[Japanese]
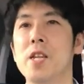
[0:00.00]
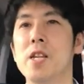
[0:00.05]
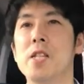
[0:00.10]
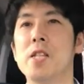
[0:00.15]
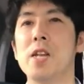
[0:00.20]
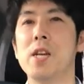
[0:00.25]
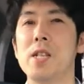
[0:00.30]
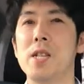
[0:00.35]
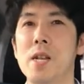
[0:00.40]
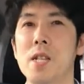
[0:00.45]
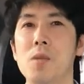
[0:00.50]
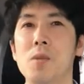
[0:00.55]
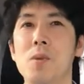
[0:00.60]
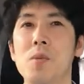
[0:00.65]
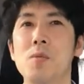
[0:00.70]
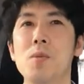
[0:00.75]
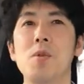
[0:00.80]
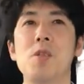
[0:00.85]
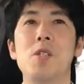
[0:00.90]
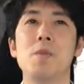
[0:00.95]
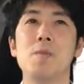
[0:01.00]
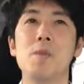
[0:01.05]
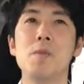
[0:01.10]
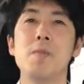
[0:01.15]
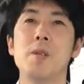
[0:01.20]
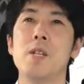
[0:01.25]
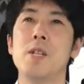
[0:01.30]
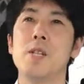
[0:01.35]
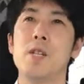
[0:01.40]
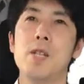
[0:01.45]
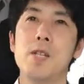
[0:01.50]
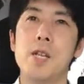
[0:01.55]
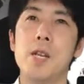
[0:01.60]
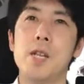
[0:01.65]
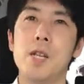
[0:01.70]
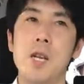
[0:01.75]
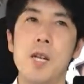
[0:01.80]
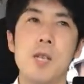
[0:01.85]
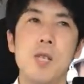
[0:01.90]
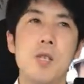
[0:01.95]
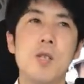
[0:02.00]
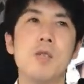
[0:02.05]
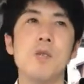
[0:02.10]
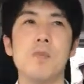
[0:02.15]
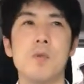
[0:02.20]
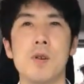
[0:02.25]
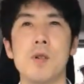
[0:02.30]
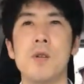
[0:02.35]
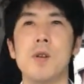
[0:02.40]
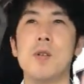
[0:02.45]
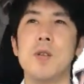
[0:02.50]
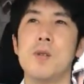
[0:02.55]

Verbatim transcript: んでいきたいなと風知も学んでいきたいなっていうのも